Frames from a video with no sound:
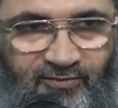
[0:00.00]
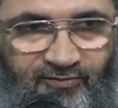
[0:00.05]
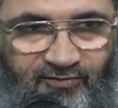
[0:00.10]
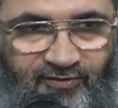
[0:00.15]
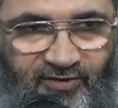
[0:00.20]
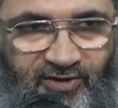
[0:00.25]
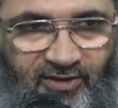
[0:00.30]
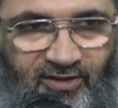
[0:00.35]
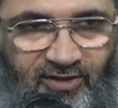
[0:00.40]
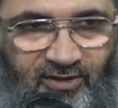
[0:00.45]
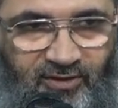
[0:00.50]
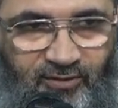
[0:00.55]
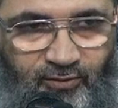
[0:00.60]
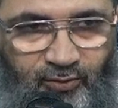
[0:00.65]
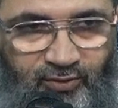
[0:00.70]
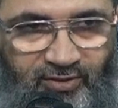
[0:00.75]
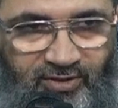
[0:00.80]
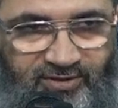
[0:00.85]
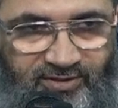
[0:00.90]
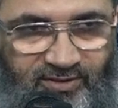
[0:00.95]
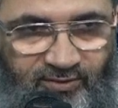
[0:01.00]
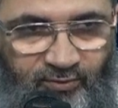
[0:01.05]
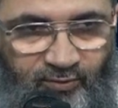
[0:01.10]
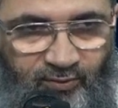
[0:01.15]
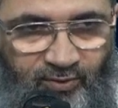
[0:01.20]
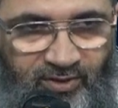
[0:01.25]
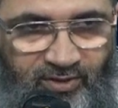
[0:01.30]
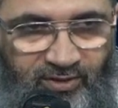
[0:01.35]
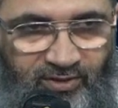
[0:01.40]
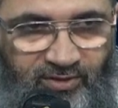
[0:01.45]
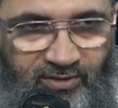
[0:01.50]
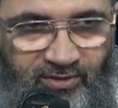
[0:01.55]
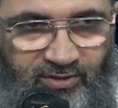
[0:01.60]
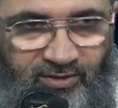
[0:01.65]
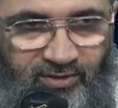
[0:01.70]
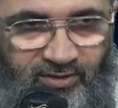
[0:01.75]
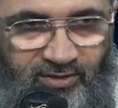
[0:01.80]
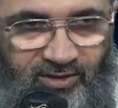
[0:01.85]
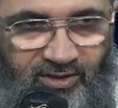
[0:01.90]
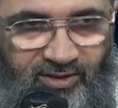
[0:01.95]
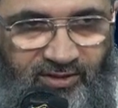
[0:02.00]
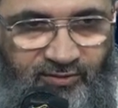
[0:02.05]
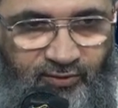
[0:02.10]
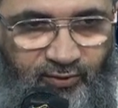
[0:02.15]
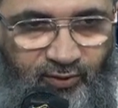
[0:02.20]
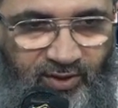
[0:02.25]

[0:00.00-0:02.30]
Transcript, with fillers: فلا يتصور أن